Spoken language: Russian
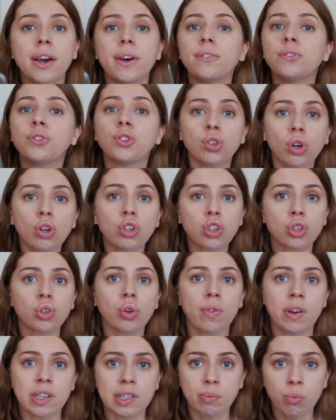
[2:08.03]
все, что
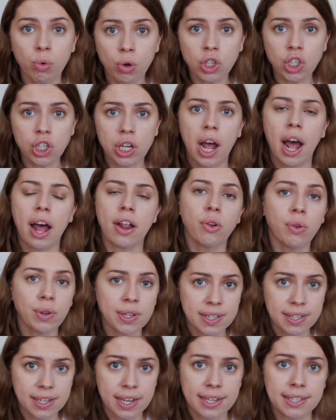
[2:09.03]
возможно, оно
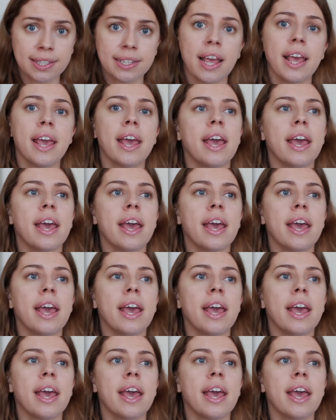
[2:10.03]
здесь.